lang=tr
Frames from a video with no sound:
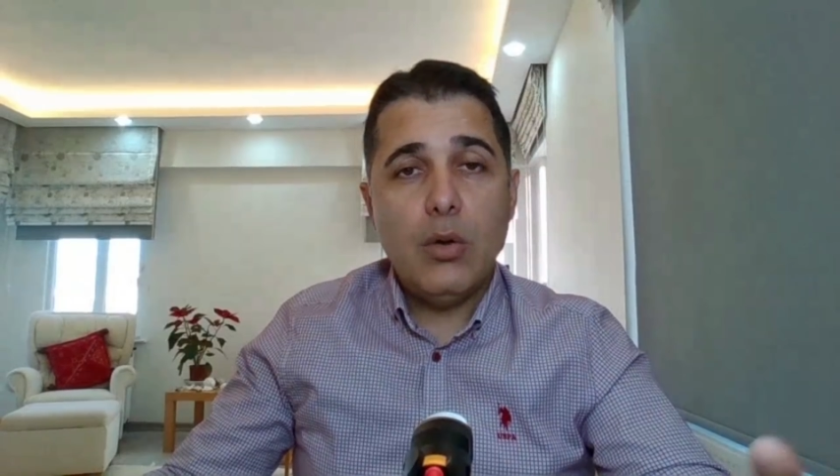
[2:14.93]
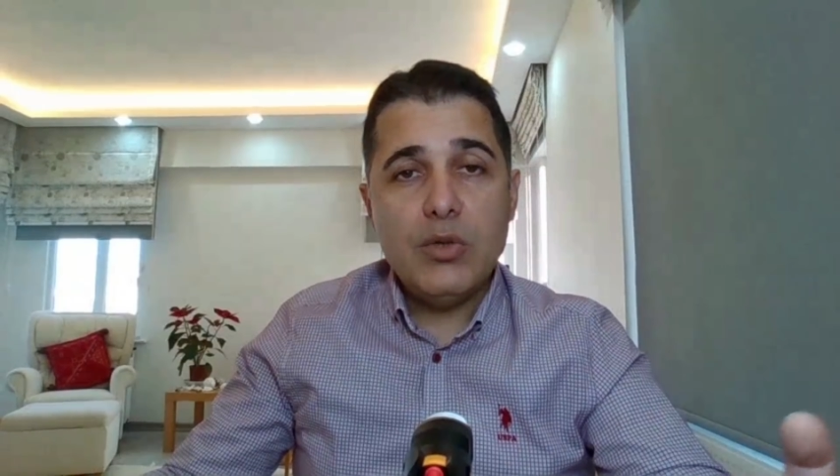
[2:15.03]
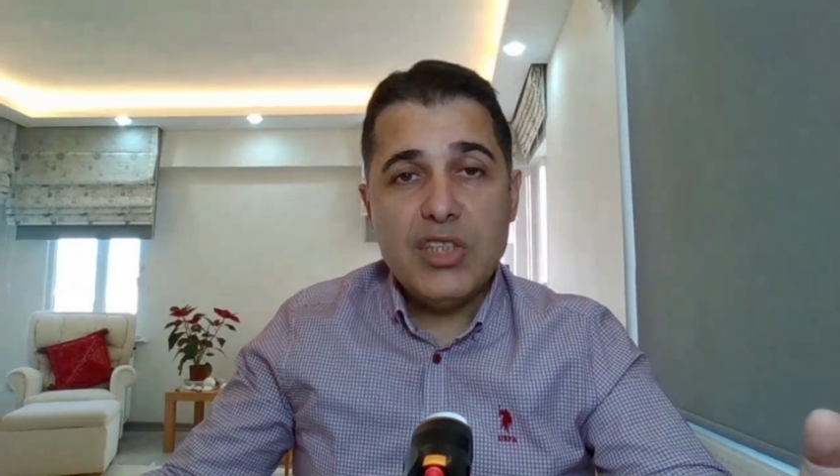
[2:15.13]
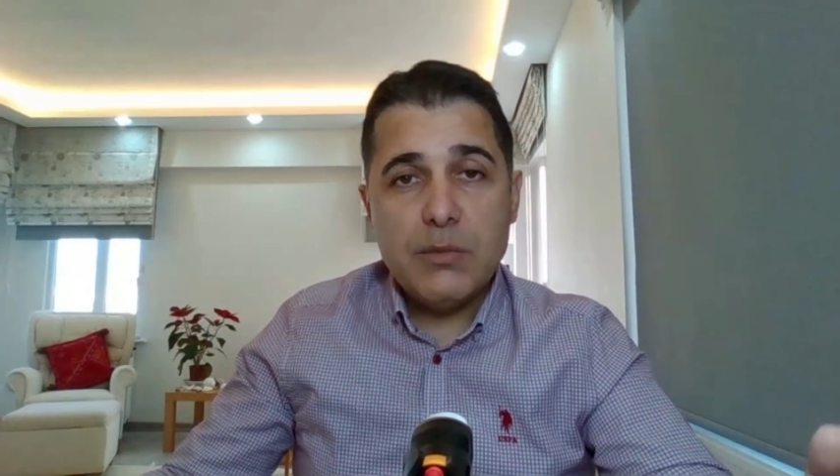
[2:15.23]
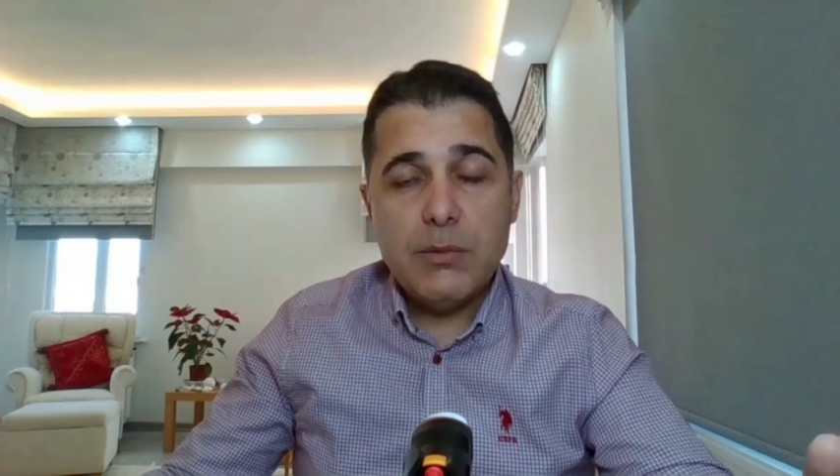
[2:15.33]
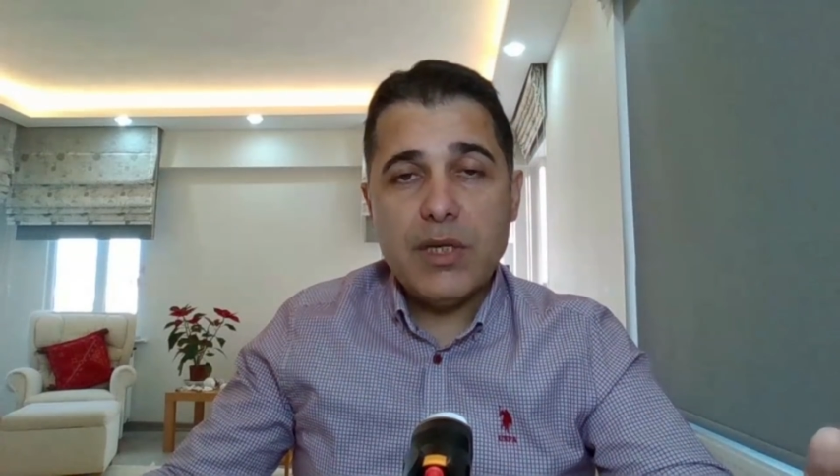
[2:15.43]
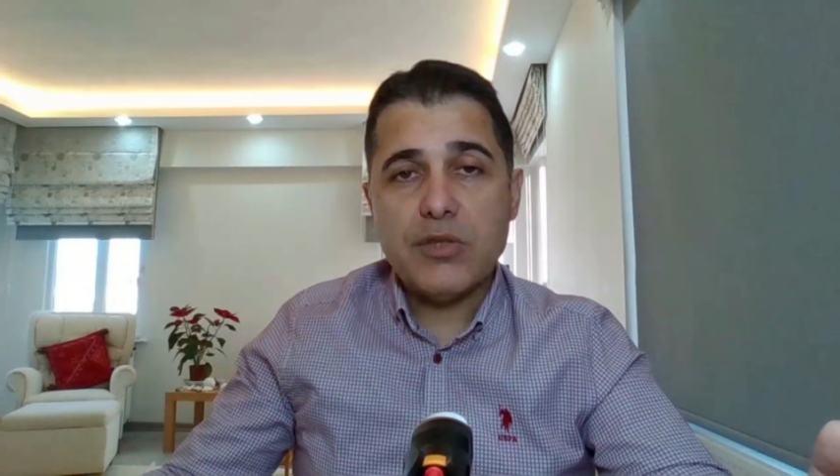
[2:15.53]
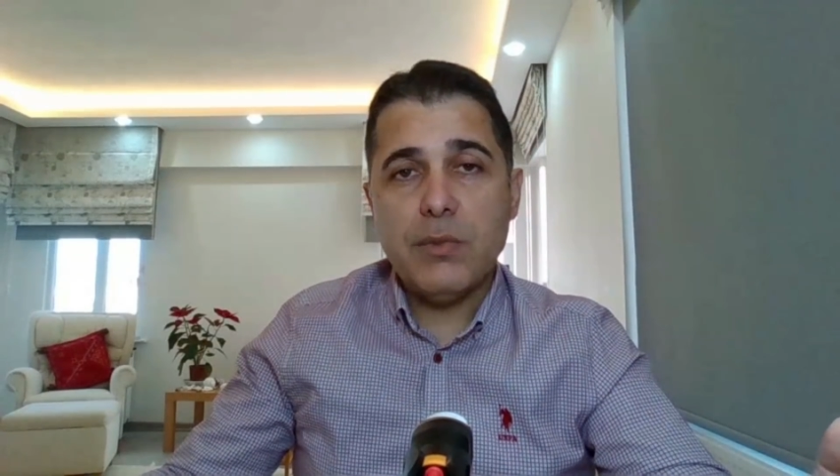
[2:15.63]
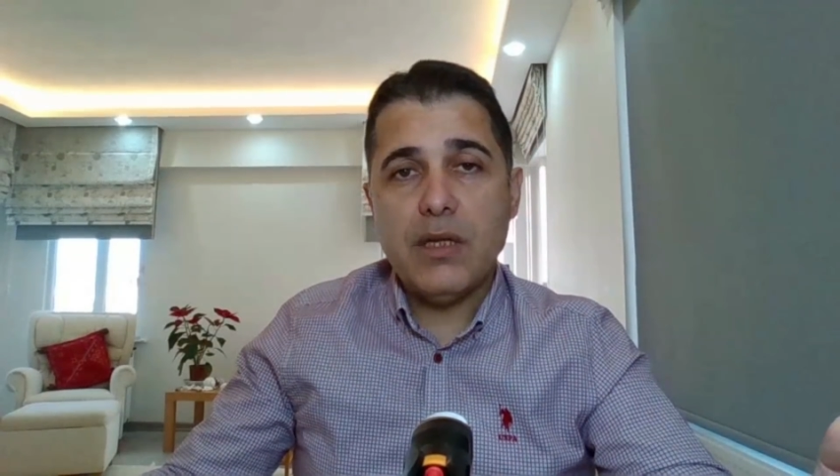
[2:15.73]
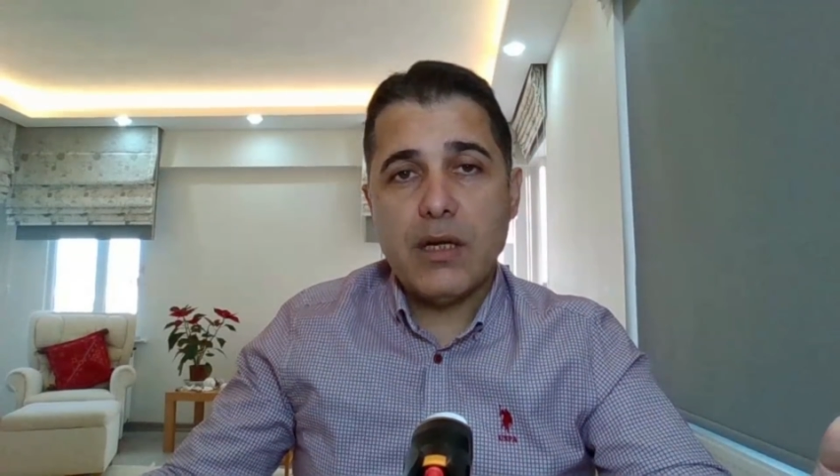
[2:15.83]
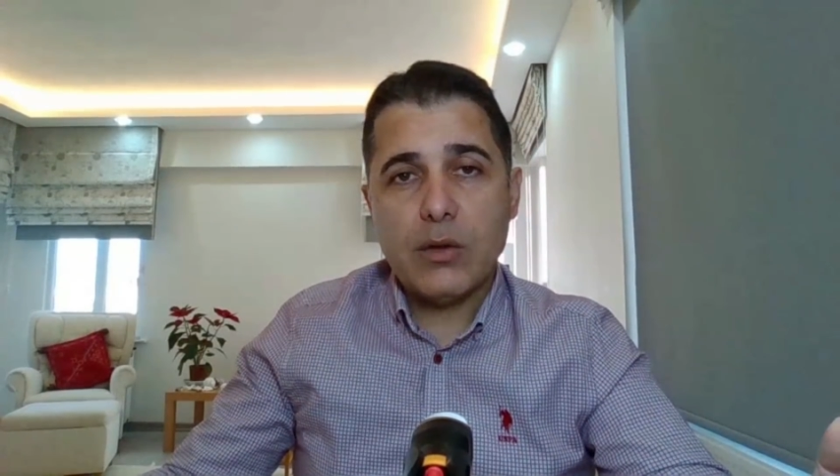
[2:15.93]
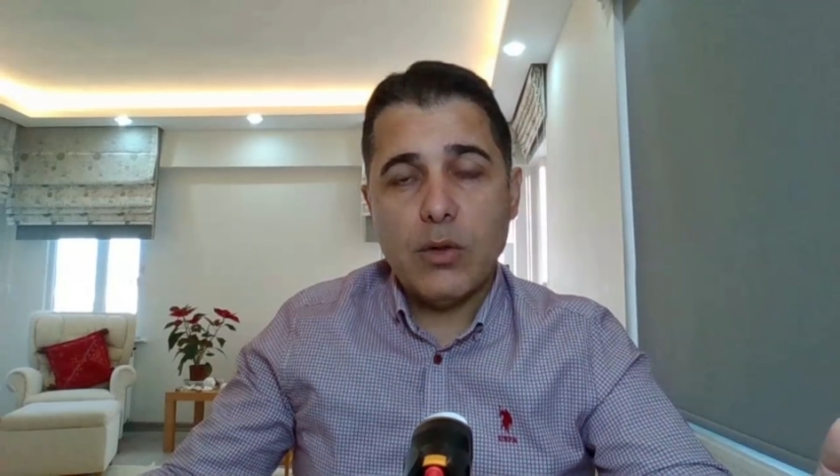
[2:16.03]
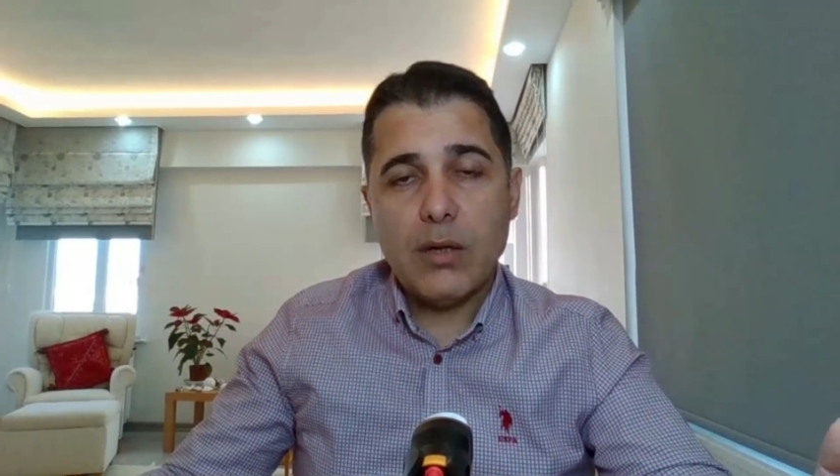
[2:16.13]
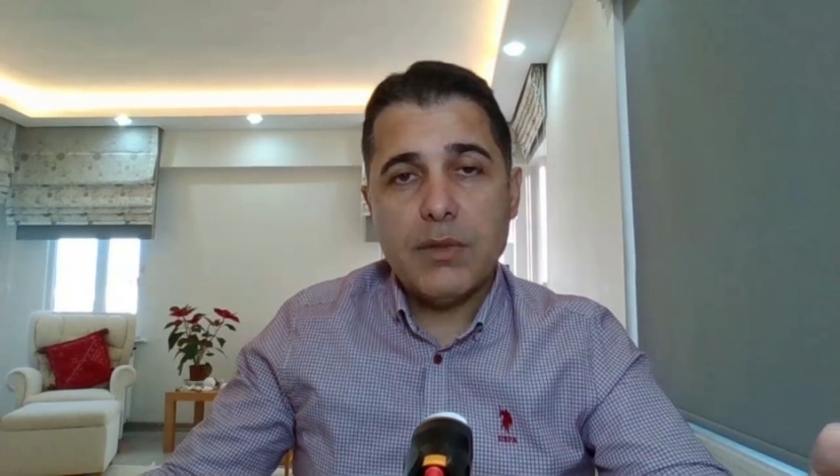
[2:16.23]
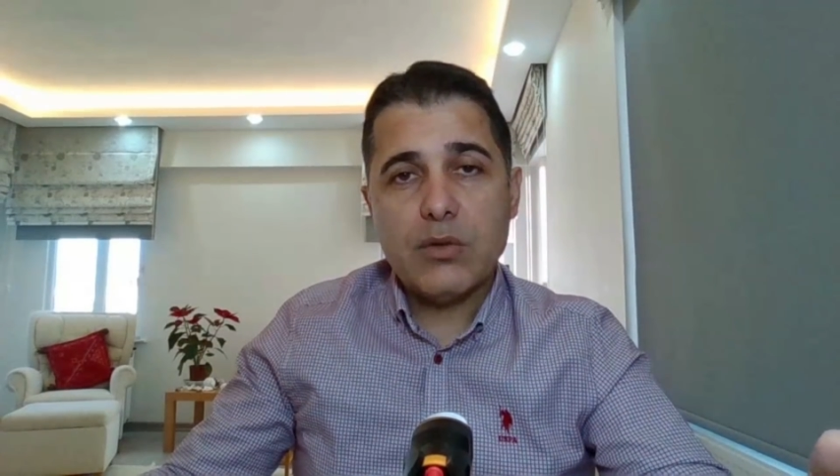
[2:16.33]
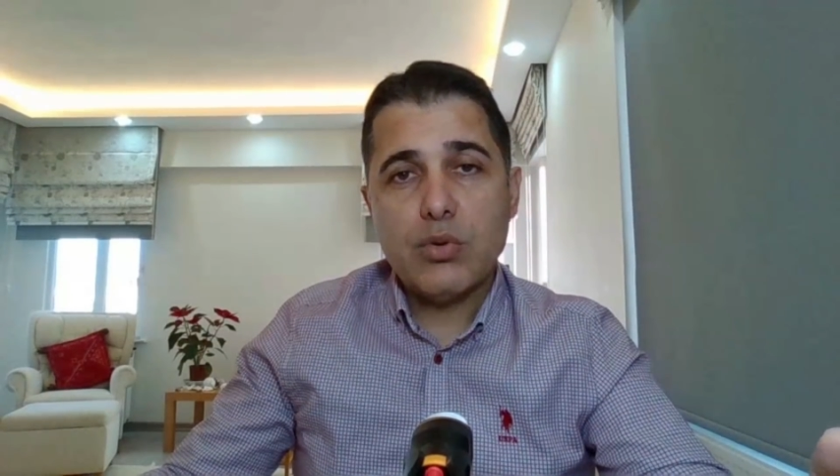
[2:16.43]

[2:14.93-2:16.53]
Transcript: 25 milyar dolar bir